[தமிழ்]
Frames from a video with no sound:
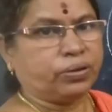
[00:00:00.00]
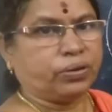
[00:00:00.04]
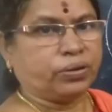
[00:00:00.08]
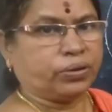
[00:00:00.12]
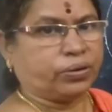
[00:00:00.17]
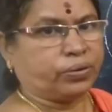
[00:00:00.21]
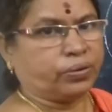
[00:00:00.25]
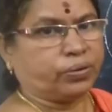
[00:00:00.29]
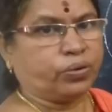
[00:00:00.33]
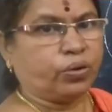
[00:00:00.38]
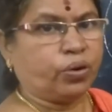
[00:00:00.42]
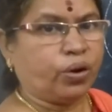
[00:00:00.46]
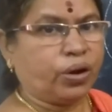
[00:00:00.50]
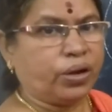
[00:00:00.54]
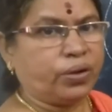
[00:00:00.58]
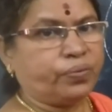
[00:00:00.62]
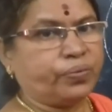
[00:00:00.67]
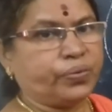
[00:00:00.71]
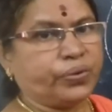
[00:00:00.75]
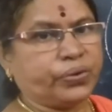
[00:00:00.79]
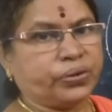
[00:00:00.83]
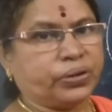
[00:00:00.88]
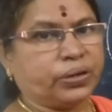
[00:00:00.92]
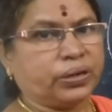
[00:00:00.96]
சொல்கிறோம்
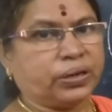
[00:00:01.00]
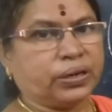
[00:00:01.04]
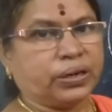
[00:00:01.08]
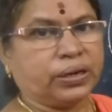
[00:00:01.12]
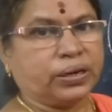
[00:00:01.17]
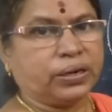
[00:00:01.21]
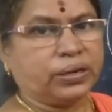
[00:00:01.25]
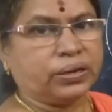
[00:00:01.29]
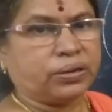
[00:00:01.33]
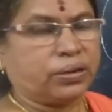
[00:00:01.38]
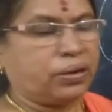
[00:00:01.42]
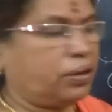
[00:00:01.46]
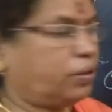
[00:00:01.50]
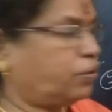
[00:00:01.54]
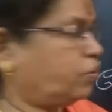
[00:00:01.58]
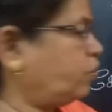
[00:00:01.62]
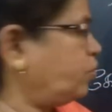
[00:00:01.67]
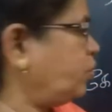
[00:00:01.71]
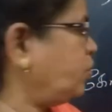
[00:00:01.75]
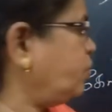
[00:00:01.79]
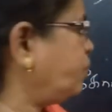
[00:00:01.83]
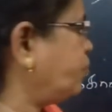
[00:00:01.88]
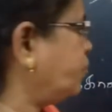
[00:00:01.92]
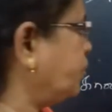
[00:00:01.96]
கோஎஃபிஷியன்ட் இங்கிலீஷில்
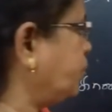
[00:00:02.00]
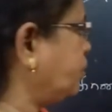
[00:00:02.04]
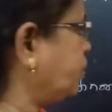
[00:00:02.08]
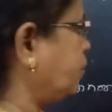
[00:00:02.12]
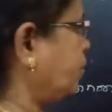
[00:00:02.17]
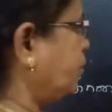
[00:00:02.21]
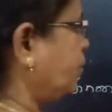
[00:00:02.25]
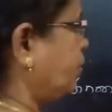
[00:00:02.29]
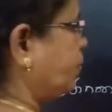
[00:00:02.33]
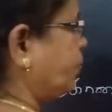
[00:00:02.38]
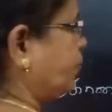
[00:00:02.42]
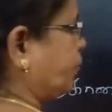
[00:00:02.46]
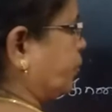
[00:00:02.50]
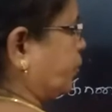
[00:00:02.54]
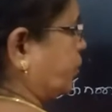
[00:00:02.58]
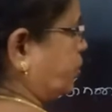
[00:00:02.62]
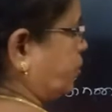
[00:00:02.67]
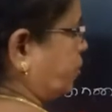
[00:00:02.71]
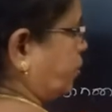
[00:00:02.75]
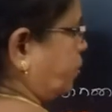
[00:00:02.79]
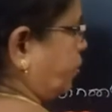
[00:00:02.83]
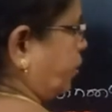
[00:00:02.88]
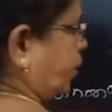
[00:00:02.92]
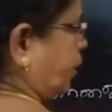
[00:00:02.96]
கோஎஃபிஷியன்ட்
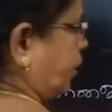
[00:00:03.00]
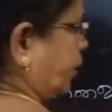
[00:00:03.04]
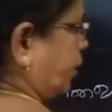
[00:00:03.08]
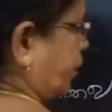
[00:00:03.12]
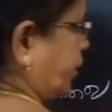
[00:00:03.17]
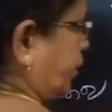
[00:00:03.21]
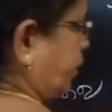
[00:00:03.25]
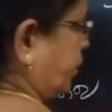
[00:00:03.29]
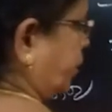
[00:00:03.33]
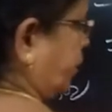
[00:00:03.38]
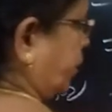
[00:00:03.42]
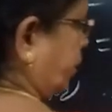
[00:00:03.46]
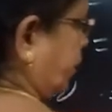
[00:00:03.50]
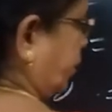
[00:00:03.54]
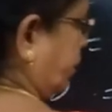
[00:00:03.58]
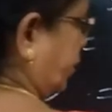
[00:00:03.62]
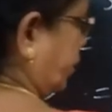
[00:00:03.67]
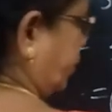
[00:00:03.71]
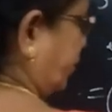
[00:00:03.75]
இதனுடைய கெழு என்ன